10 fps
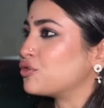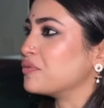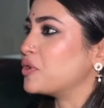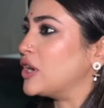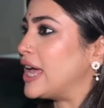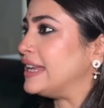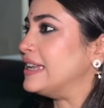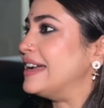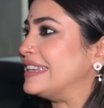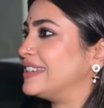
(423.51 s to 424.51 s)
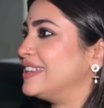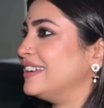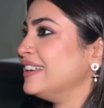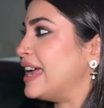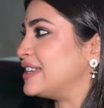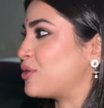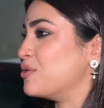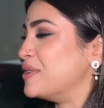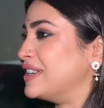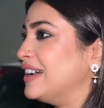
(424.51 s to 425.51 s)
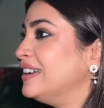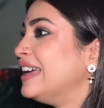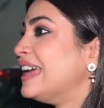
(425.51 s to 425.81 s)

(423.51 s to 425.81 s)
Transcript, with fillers: দুষ্টুমি করলে এই না এটা না এটা করবি না